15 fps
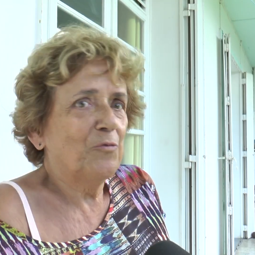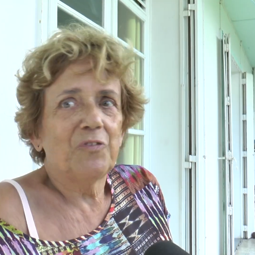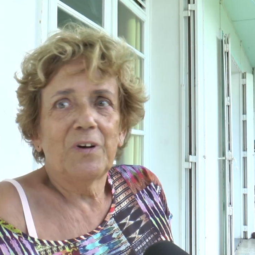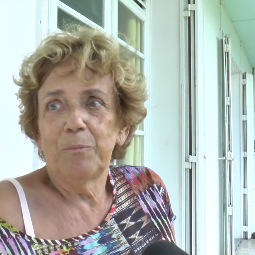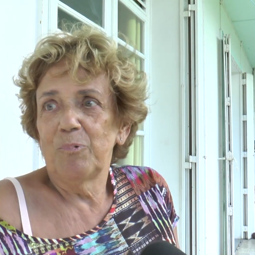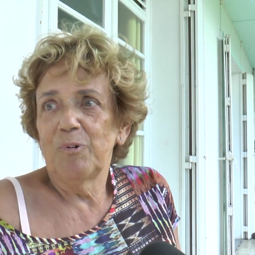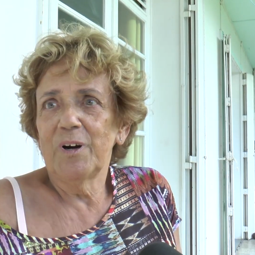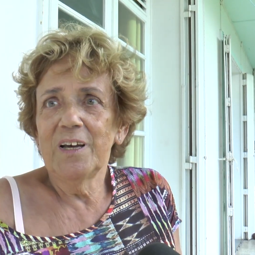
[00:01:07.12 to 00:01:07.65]

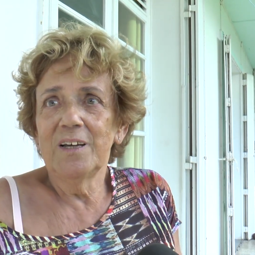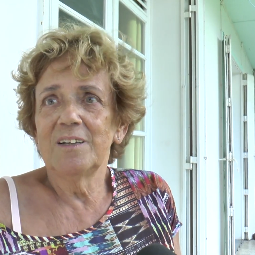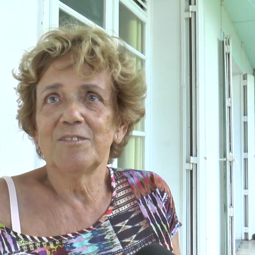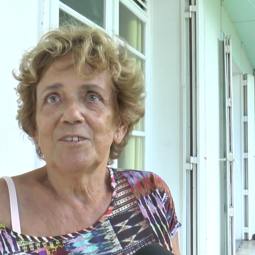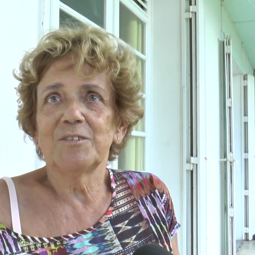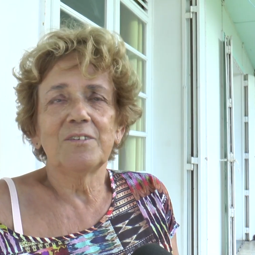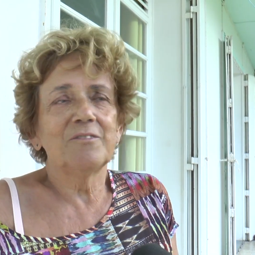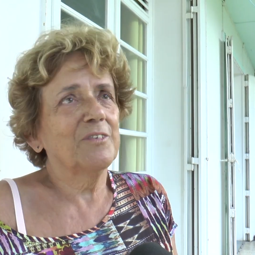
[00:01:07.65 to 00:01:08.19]
fait pour elle,
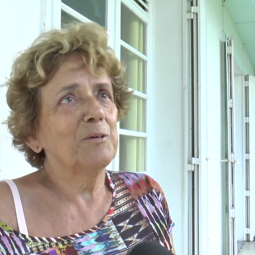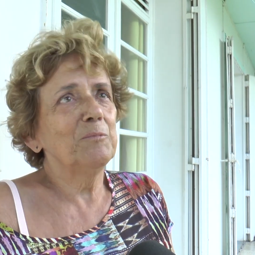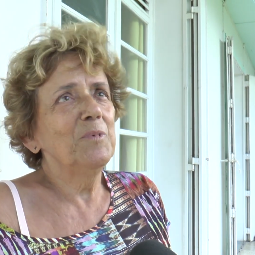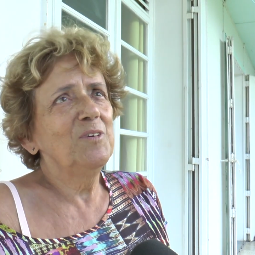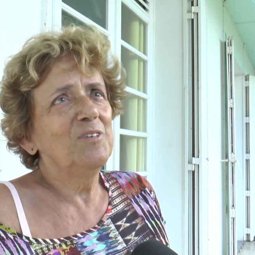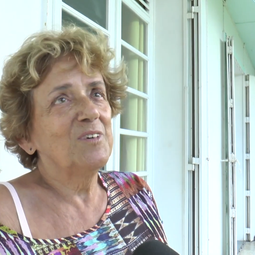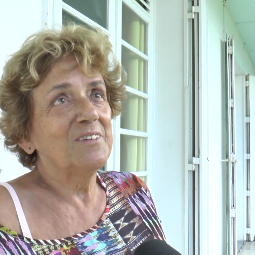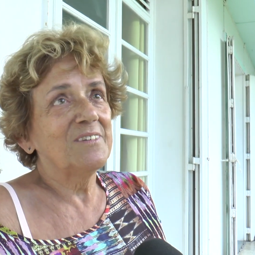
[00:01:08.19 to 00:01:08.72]
euh,
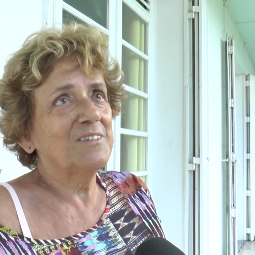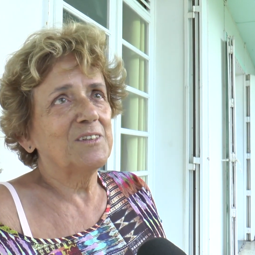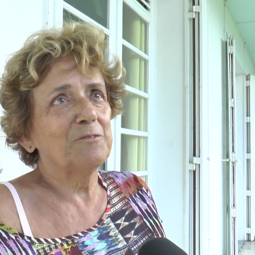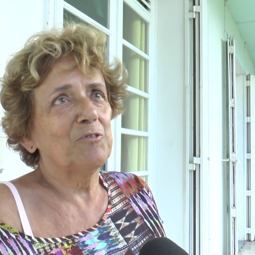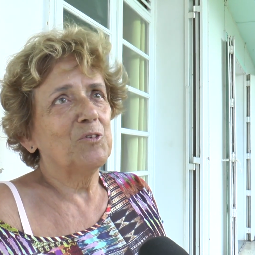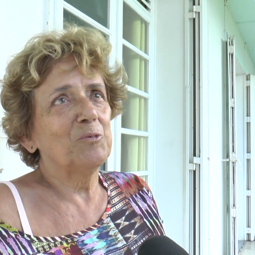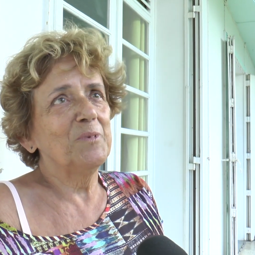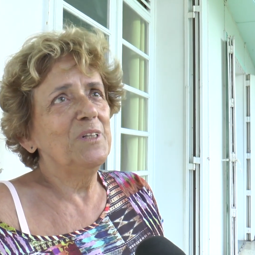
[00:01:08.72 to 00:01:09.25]
vraiment, euh, c'est
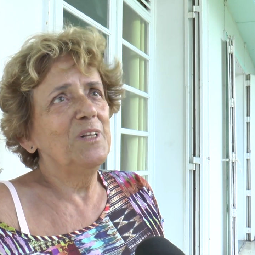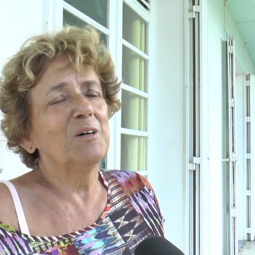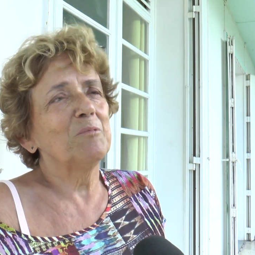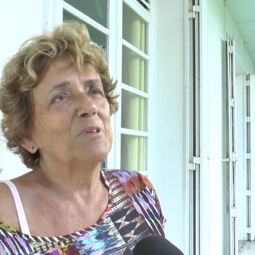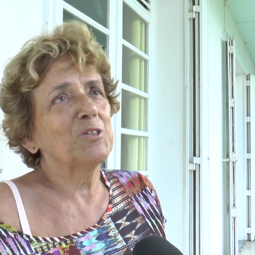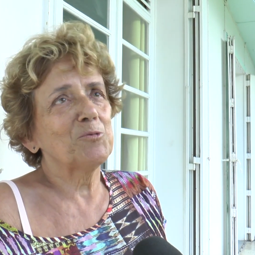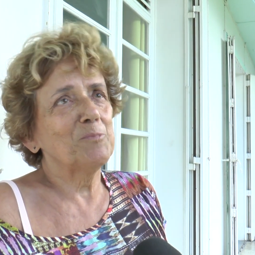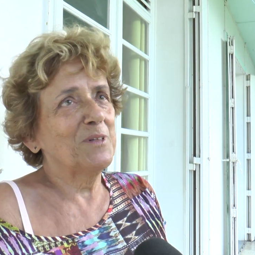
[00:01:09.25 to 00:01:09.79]

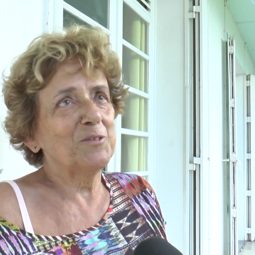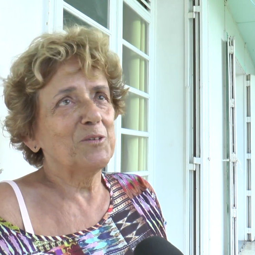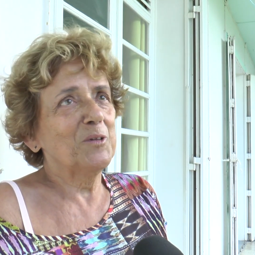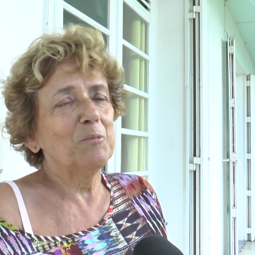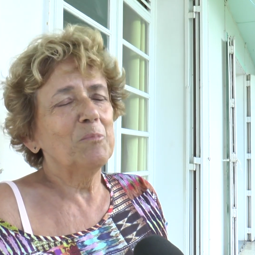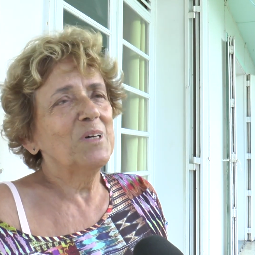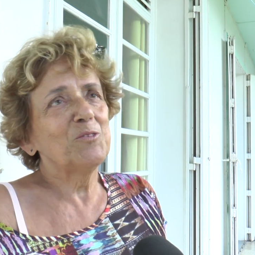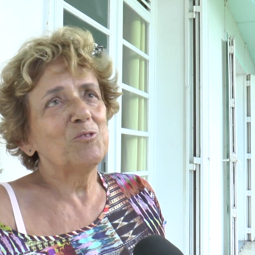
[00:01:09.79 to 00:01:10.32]
formidable. Hein, je ne
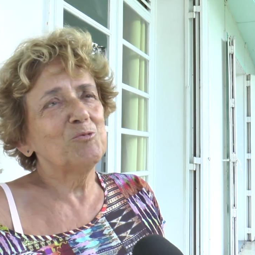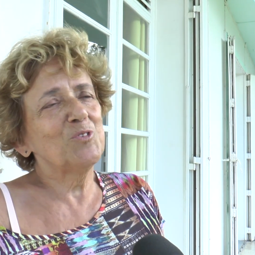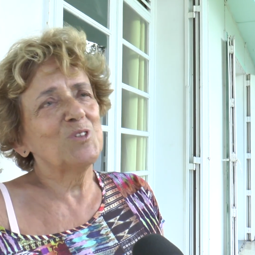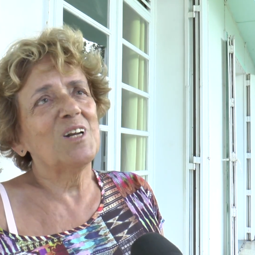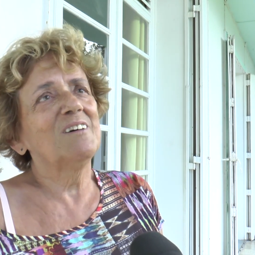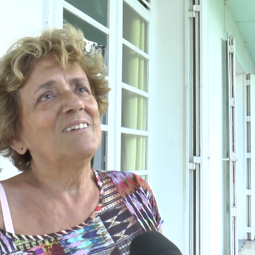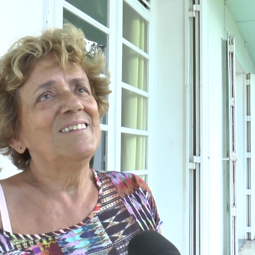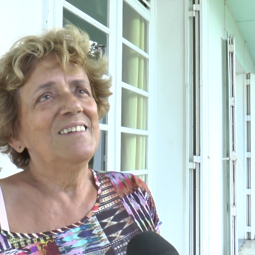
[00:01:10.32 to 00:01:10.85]
m'attendais pas à tout
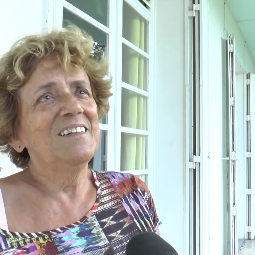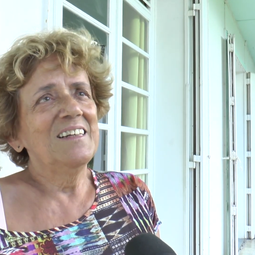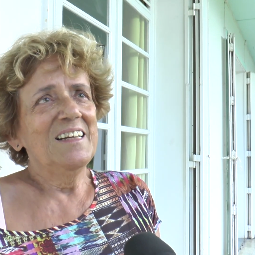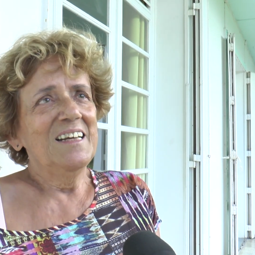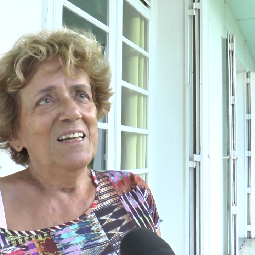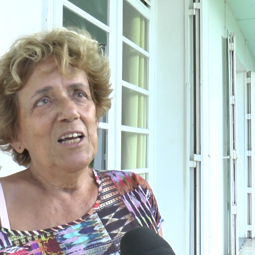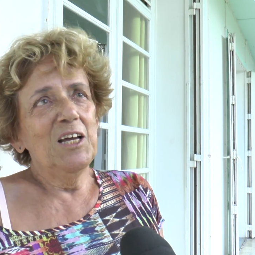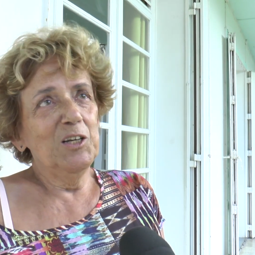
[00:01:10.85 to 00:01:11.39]
cela
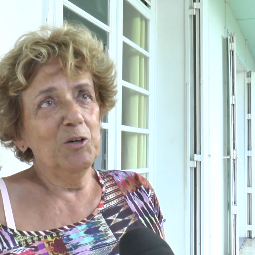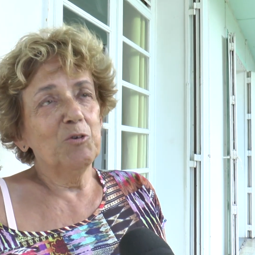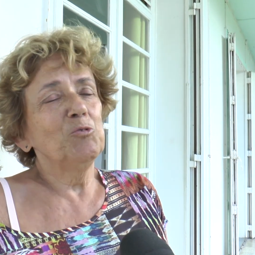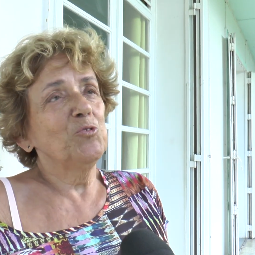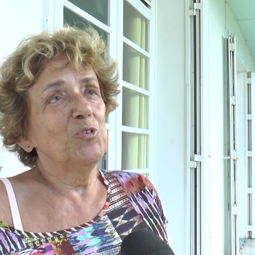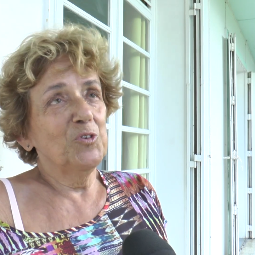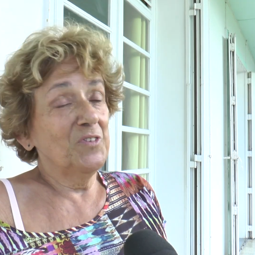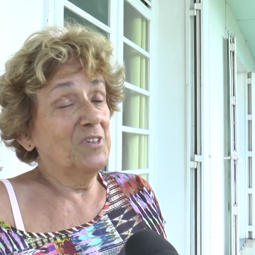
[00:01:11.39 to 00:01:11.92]
elle est
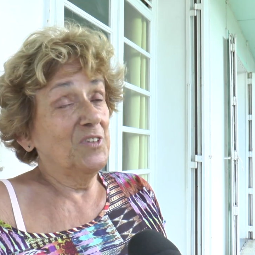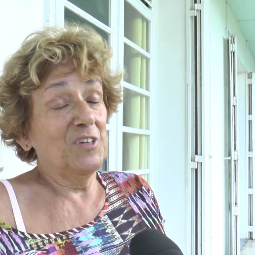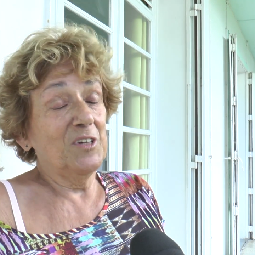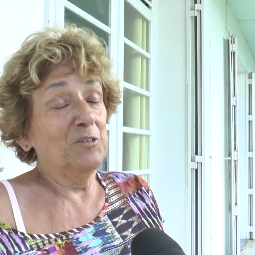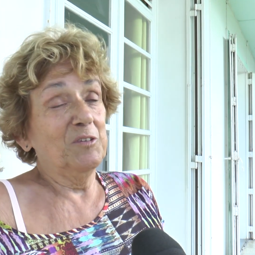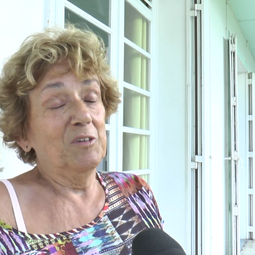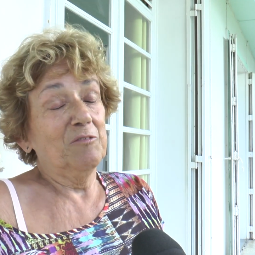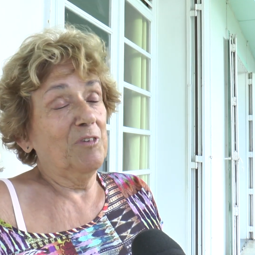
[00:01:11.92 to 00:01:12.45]
contente.
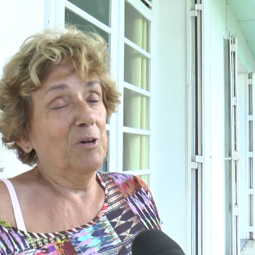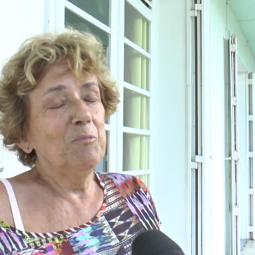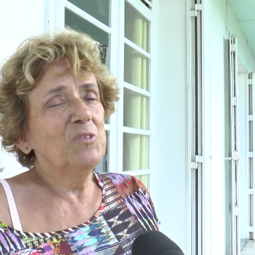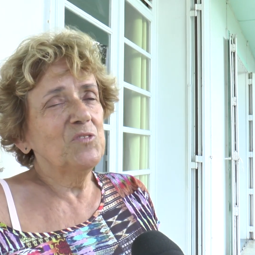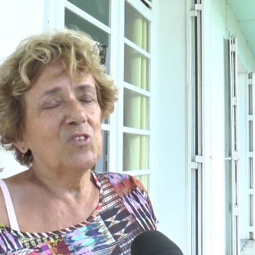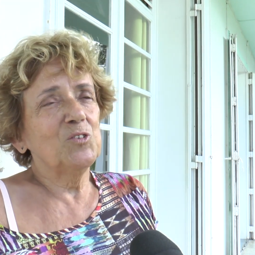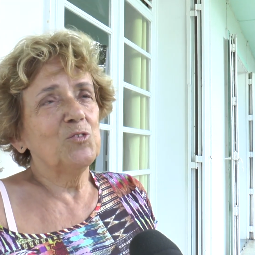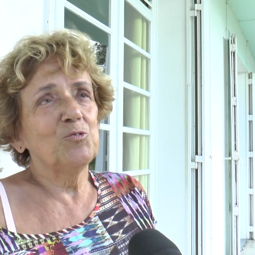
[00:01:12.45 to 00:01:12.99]
Elle, vraiment,
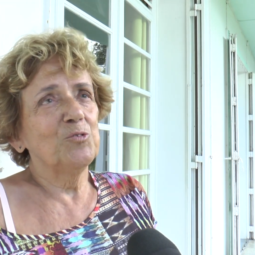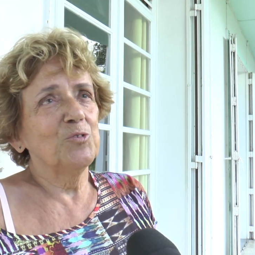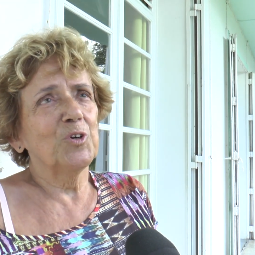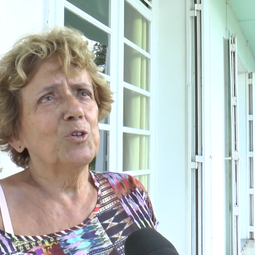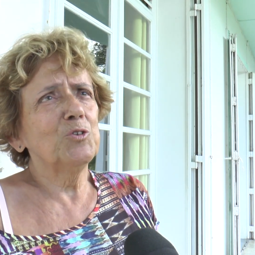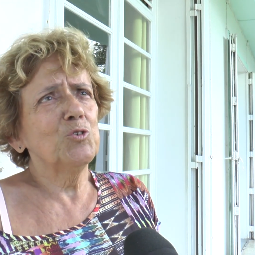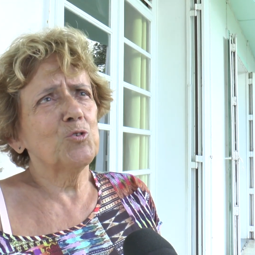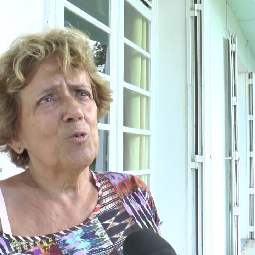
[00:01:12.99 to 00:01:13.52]
c'est une
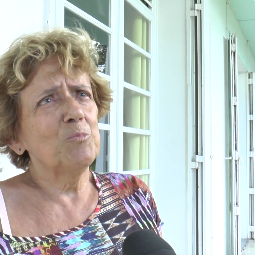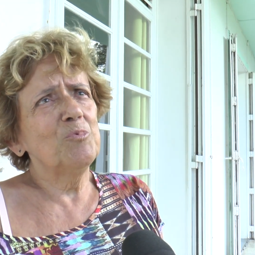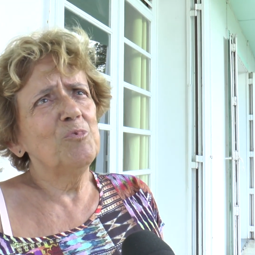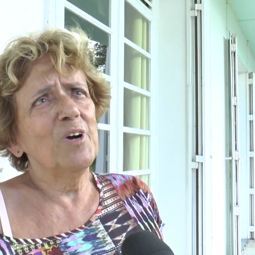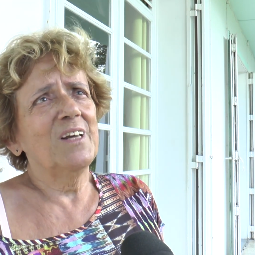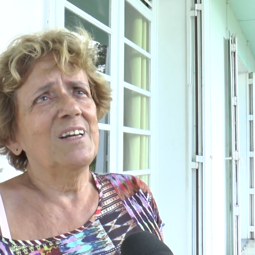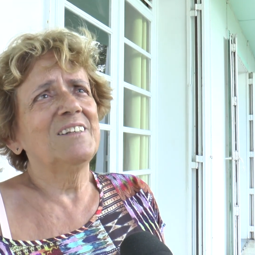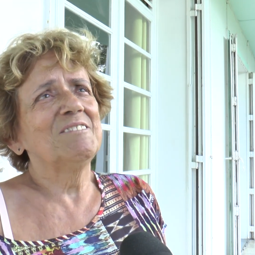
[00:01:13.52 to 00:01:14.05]
grande joie
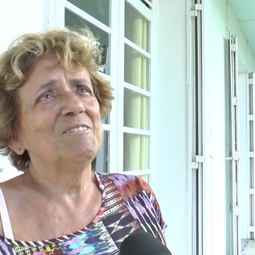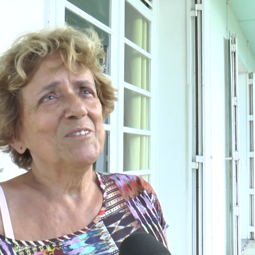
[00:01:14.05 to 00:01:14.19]
pour elle.